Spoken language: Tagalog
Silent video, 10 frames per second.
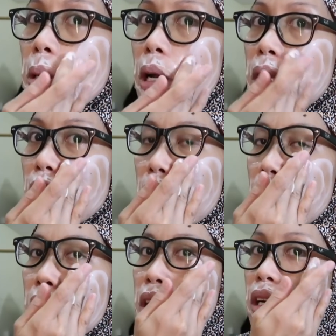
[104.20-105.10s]

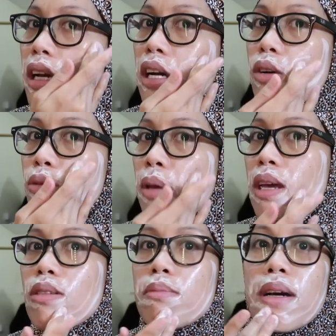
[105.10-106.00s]
Qatar, um,
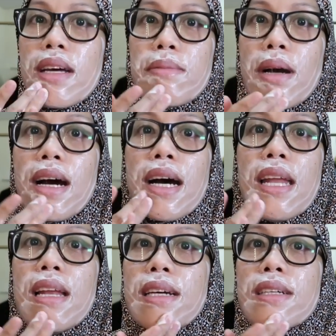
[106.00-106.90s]
meron man,
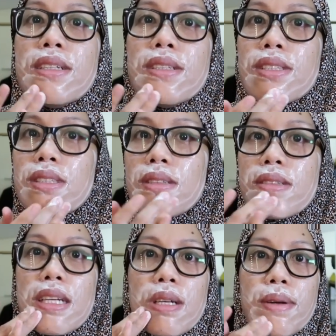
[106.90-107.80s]
mahal. So,
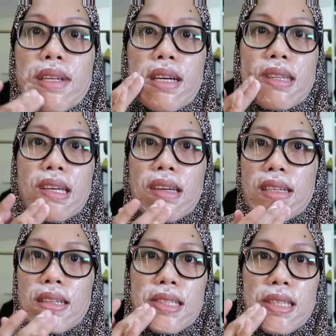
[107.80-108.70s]
ang ginawa natin
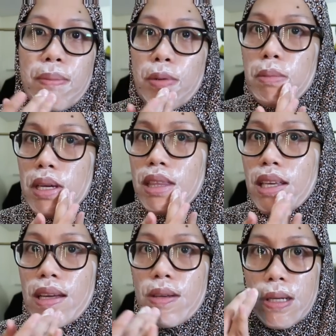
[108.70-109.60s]
is, nag-provide
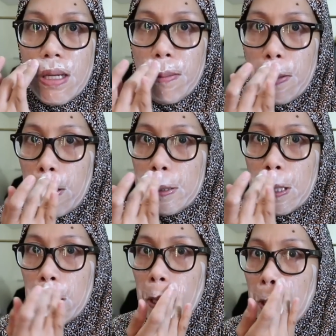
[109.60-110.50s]
tayo. Ang ginawa
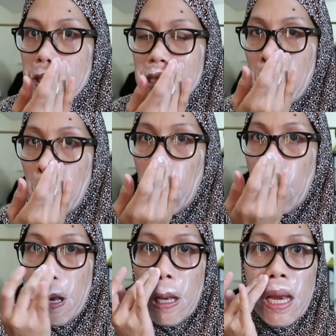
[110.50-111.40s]
natin is
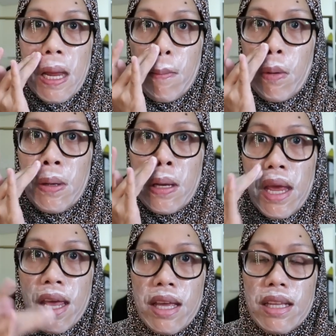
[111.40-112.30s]
lemon
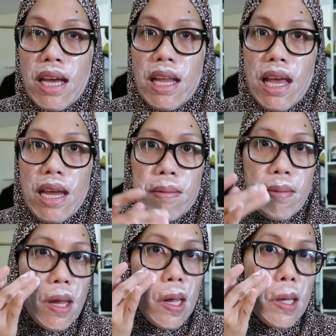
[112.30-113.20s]
and, uh, lime
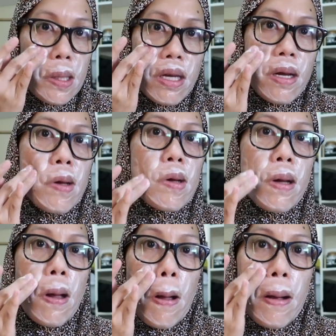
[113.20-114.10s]
and
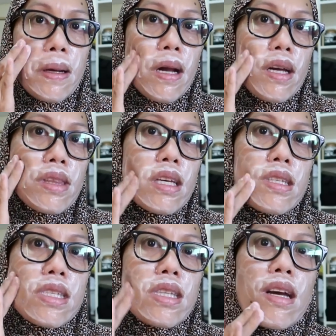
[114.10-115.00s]

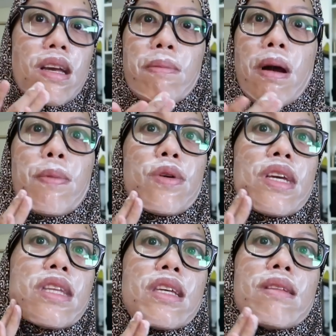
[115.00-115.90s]
gatas na
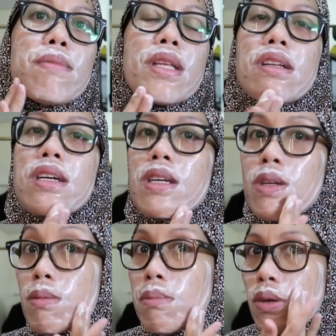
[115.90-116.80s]
evaporated milk,
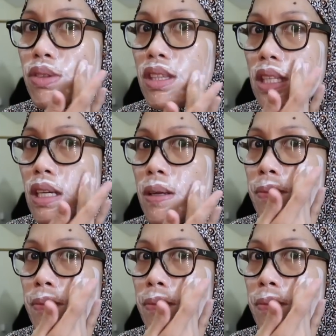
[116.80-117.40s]
yung bounty.